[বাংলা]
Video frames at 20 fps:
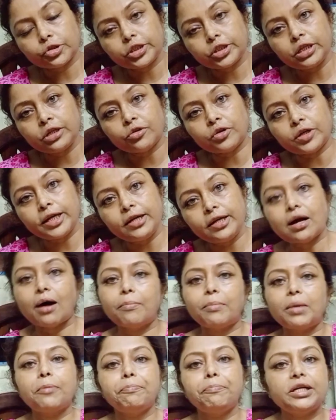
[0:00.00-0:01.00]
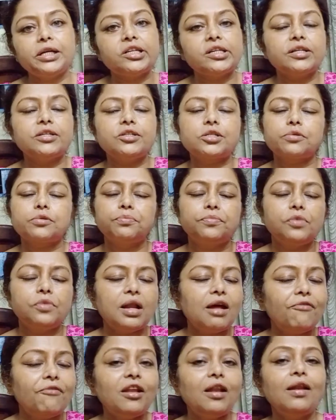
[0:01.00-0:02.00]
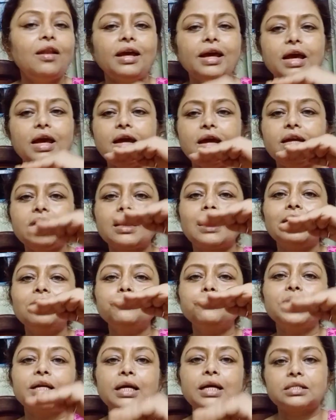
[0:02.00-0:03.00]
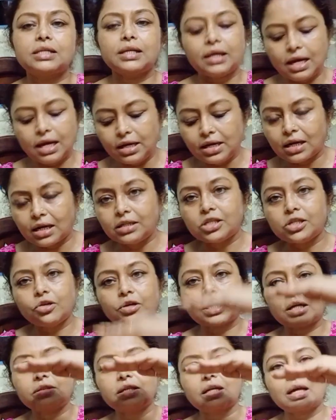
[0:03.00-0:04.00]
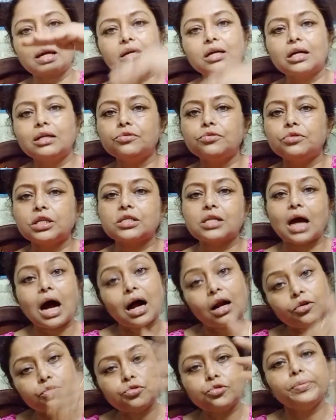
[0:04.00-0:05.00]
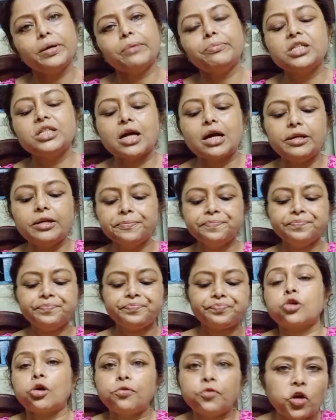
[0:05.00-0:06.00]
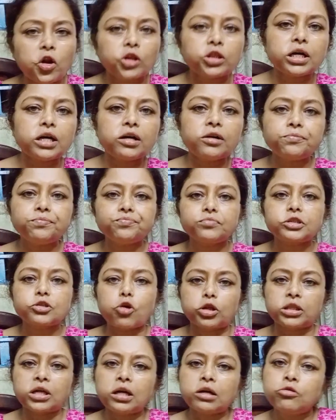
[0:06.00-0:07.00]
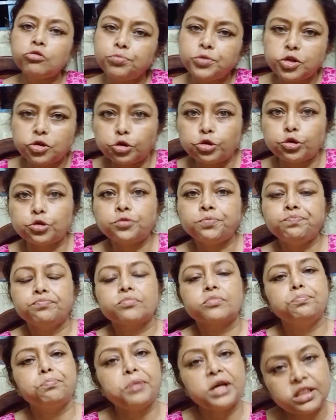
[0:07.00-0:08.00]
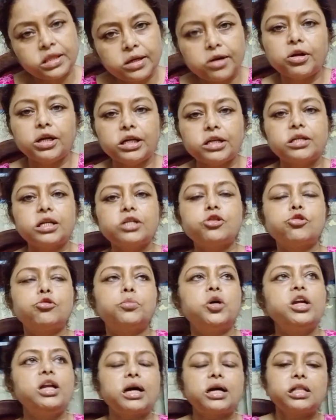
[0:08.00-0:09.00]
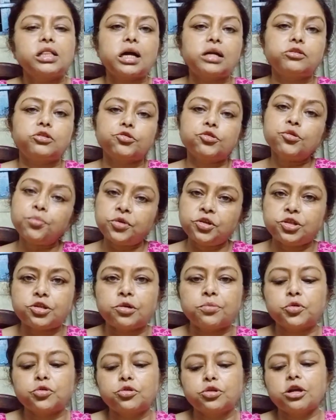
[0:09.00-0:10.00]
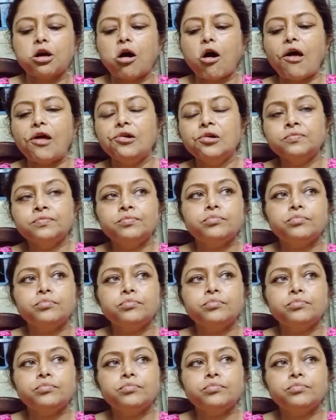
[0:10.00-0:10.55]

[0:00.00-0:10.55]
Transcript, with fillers: সত্যি করেই আমার পেশেন্স লেভেল এইখানে উঠে গেছে এইখানে ছিল ওখান থেকে এখানে উঠেছে আরো উঠবে আমি জানি সফলতা কথাটা খুব ছোট পেতে অনেকটাই সময় লাগে তার জন্য পরিশ্রম করতে হয়